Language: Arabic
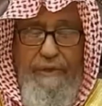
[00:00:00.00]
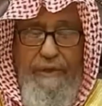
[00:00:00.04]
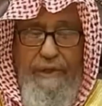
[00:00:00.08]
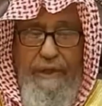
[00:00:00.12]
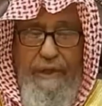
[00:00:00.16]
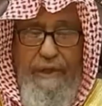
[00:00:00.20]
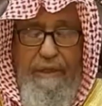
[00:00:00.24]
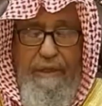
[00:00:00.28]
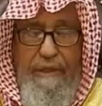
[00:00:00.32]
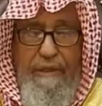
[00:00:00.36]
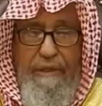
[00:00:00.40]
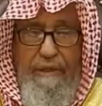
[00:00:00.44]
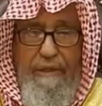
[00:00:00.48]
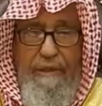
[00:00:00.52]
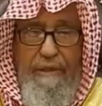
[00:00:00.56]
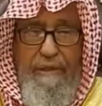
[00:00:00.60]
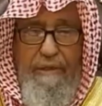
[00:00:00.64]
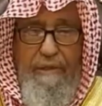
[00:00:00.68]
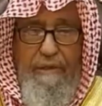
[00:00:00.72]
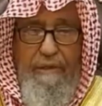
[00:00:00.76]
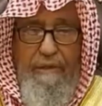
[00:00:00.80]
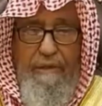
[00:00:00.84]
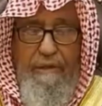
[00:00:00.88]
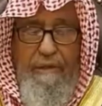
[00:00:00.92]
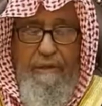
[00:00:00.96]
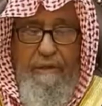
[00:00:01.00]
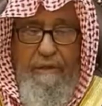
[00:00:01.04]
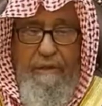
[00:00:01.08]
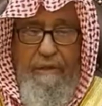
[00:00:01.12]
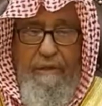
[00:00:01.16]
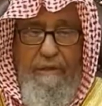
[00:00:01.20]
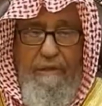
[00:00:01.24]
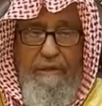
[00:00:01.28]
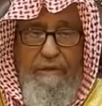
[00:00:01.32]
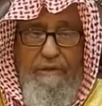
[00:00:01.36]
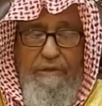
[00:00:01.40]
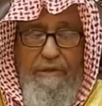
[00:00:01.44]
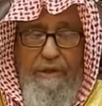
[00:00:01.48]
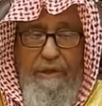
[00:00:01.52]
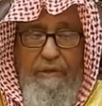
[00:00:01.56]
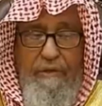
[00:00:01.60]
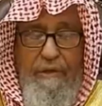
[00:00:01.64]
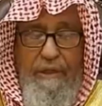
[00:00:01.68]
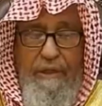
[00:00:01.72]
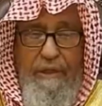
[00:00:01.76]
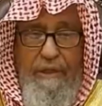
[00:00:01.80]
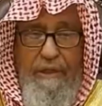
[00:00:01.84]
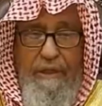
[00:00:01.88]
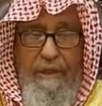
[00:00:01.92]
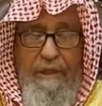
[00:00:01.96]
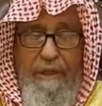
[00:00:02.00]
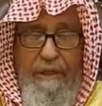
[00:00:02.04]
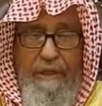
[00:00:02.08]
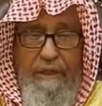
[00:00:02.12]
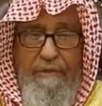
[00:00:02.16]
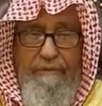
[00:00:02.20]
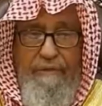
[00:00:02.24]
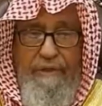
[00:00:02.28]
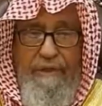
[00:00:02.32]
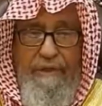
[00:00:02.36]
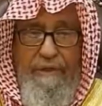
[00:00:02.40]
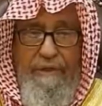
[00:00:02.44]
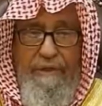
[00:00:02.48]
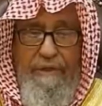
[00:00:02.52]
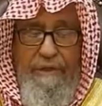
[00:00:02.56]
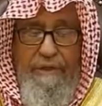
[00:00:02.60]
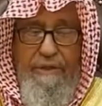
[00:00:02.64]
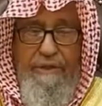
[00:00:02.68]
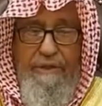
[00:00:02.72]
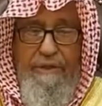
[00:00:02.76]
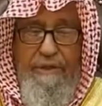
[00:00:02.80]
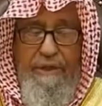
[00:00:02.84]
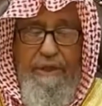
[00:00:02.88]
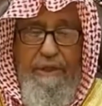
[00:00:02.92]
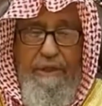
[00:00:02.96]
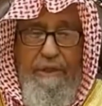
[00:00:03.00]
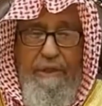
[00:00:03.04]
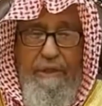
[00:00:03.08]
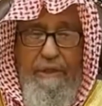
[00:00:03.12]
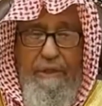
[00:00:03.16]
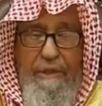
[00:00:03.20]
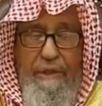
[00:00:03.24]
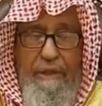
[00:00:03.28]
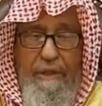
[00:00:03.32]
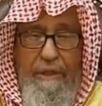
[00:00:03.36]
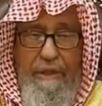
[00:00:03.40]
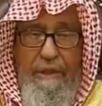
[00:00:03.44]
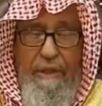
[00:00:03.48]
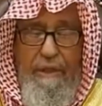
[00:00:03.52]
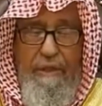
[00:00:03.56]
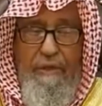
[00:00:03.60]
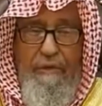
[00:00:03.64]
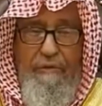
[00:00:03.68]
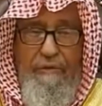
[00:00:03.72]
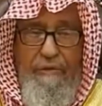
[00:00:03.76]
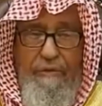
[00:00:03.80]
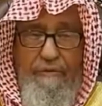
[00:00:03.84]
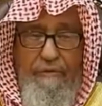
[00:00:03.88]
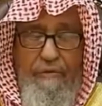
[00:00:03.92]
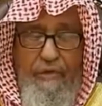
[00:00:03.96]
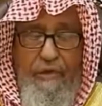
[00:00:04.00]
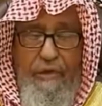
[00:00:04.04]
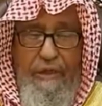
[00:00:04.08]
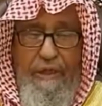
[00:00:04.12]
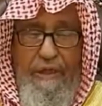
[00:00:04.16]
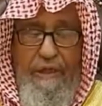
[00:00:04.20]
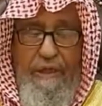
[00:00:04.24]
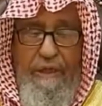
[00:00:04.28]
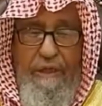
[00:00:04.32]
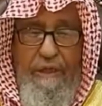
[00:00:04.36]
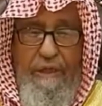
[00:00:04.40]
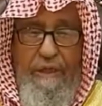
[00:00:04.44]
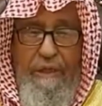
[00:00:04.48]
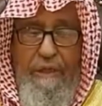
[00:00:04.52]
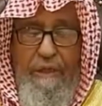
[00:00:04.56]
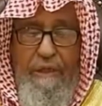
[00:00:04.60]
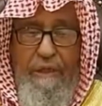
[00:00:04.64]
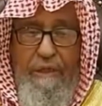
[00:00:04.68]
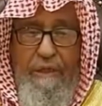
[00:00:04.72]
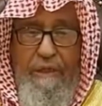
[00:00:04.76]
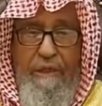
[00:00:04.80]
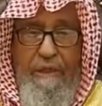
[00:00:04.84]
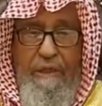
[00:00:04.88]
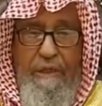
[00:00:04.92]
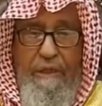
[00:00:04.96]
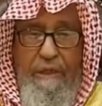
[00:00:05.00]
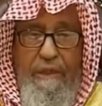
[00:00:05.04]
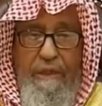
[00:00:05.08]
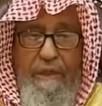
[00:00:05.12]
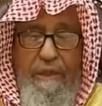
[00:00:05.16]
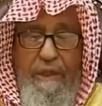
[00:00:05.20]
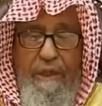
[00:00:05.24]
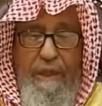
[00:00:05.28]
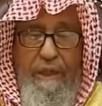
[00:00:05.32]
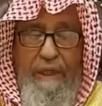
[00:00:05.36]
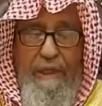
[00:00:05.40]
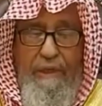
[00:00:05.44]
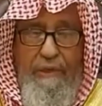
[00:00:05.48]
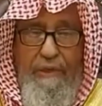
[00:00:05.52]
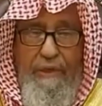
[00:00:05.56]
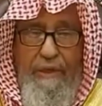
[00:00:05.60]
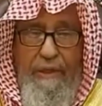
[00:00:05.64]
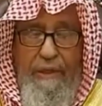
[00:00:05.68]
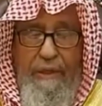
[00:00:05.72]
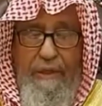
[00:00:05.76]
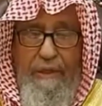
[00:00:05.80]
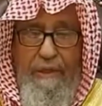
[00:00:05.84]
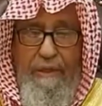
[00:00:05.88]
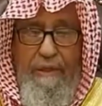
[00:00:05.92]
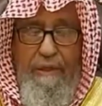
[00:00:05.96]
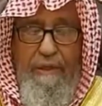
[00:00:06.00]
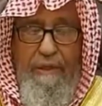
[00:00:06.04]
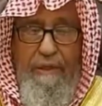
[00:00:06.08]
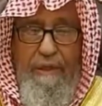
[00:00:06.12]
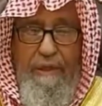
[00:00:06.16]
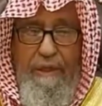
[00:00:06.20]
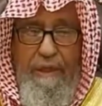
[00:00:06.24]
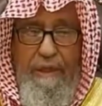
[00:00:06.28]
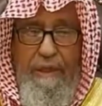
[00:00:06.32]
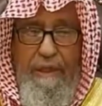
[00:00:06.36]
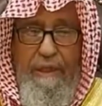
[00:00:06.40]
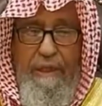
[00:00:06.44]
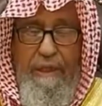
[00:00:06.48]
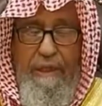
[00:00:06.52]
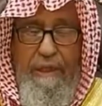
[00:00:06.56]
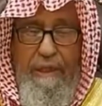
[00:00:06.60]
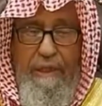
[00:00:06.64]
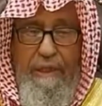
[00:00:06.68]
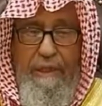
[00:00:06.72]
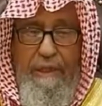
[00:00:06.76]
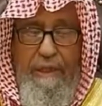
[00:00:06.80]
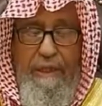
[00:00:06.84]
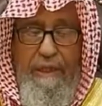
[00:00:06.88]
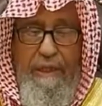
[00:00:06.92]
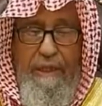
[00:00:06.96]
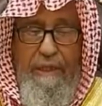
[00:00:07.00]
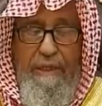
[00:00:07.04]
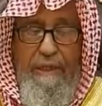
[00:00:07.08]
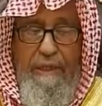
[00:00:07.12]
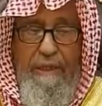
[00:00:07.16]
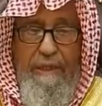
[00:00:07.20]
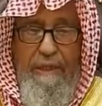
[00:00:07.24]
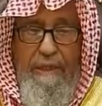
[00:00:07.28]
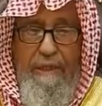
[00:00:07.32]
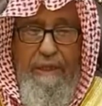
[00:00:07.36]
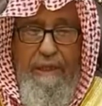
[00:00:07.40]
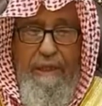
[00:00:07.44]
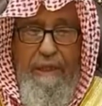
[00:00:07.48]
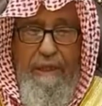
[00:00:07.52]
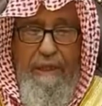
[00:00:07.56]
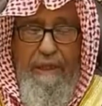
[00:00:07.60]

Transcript: بدعة سواء كان من التسجيل أو من مقرئ حاضر لأن هذا لا دليل